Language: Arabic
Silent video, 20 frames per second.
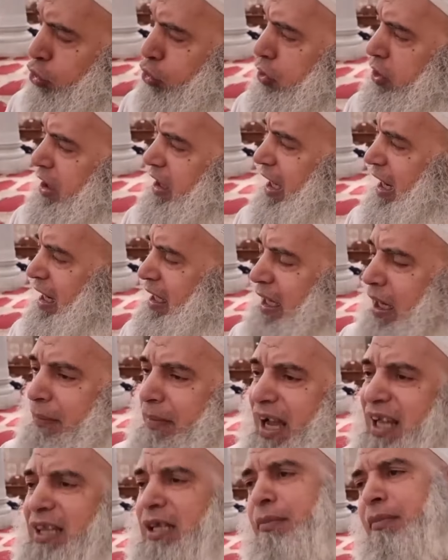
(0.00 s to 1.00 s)
تشير أن
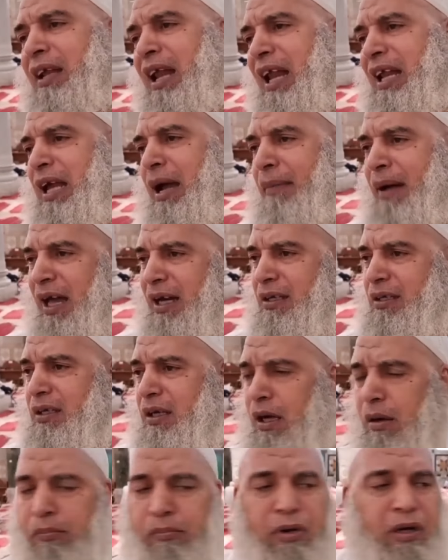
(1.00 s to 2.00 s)
المهدي من اليمن
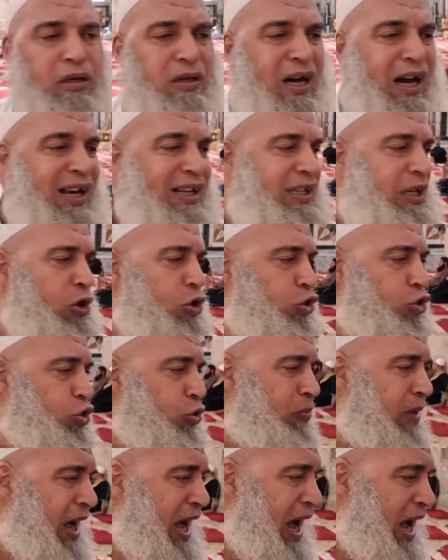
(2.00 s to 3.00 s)
من قرية
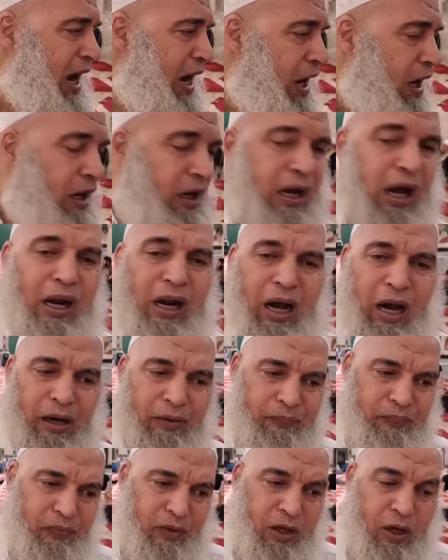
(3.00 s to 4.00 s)
اسمها
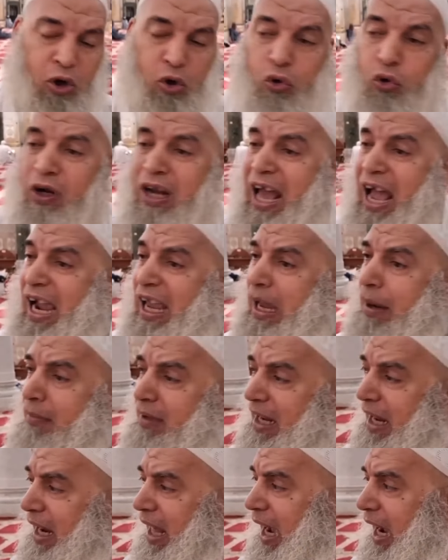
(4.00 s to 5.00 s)
كرعة هناك
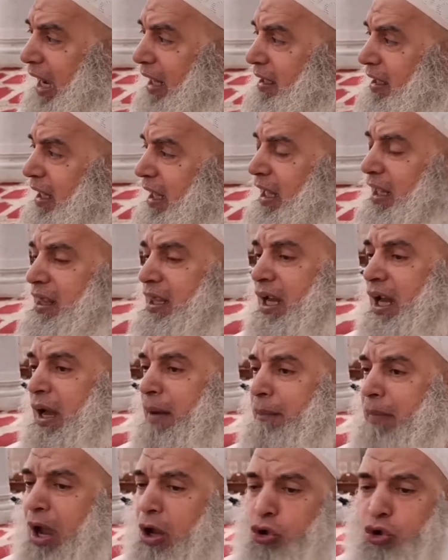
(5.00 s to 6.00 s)
من الأحاديث
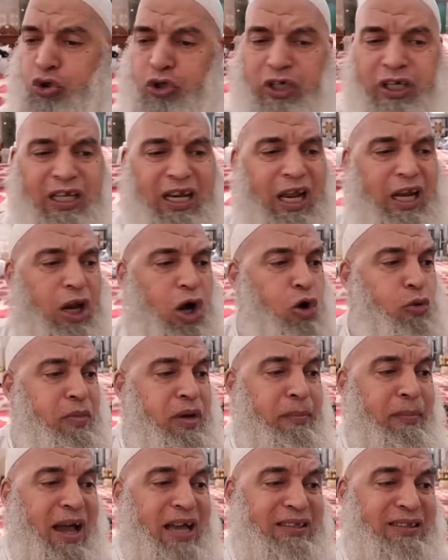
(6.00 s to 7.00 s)
ما يشير أنه
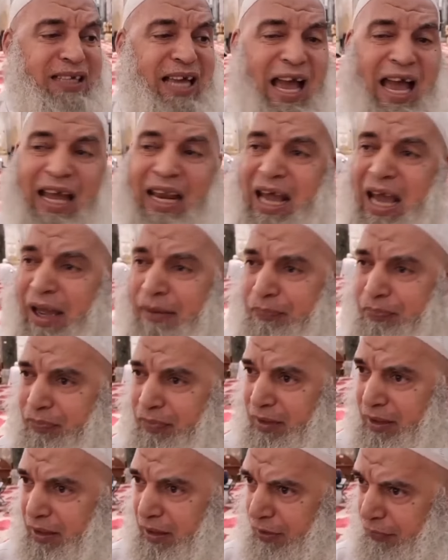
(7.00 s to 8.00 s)
من ماسانا
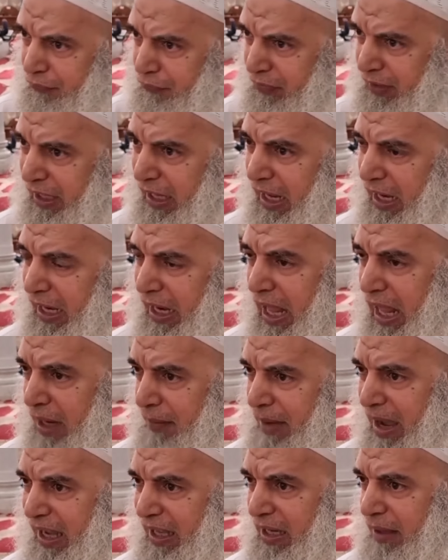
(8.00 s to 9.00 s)
في
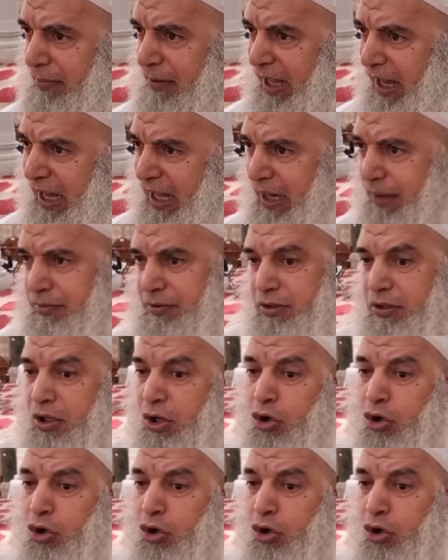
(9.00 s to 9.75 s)
المغرب العربي